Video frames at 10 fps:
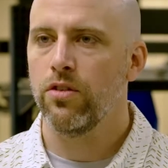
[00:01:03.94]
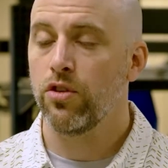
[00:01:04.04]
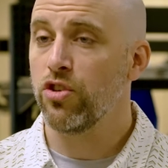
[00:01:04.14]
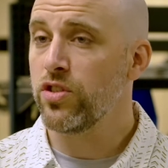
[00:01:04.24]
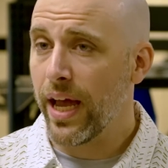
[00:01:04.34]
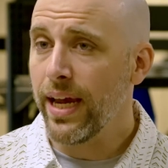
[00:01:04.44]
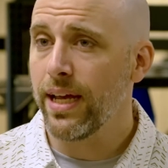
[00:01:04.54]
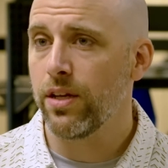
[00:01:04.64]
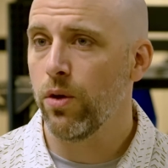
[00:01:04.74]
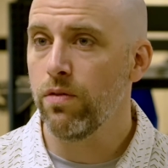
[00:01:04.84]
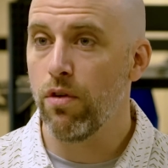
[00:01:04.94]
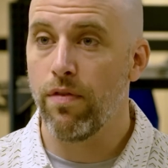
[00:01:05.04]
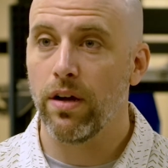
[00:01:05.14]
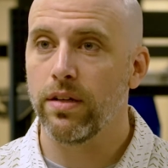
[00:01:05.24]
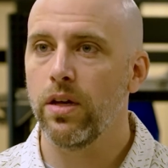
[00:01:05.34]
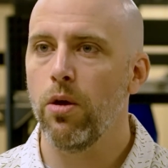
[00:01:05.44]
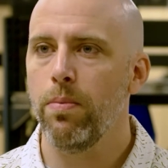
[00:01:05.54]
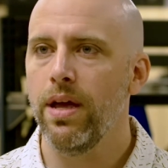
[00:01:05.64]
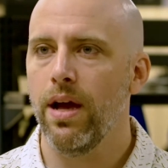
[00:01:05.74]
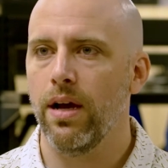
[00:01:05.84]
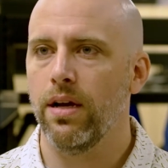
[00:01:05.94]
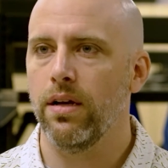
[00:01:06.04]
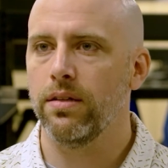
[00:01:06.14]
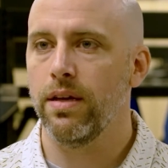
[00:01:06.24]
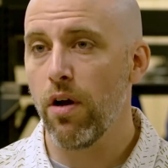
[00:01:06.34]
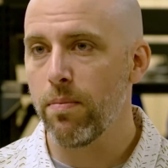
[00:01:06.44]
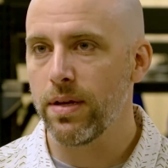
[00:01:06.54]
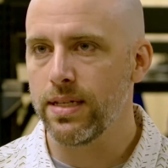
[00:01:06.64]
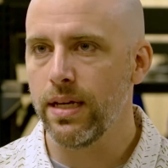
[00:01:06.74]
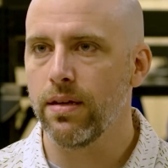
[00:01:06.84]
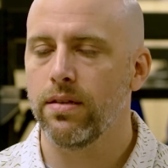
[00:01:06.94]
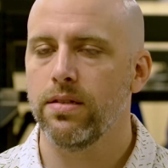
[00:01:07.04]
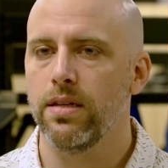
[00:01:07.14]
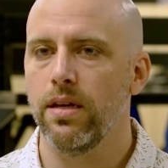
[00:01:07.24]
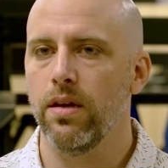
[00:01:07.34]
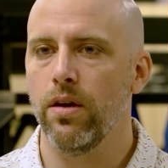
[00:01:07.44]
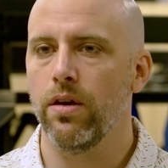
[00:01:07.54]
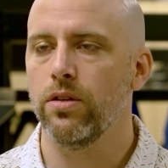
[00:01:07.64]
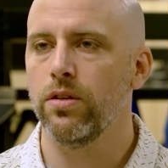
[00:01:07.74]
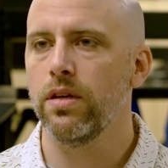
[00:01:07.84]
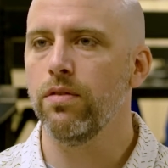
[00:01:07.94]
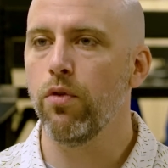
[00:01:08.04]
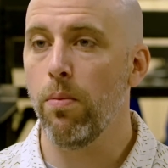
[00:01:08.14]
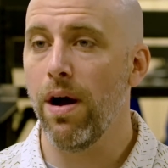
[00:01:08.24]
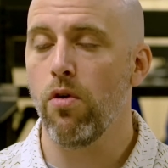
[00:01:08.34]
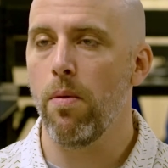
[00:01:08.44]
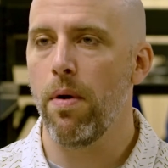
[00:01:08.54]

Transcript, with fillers: Ce que je dirais à quelqu'un qui veut faire le DEP en informatique, c'est qu'il ne faut pas avoir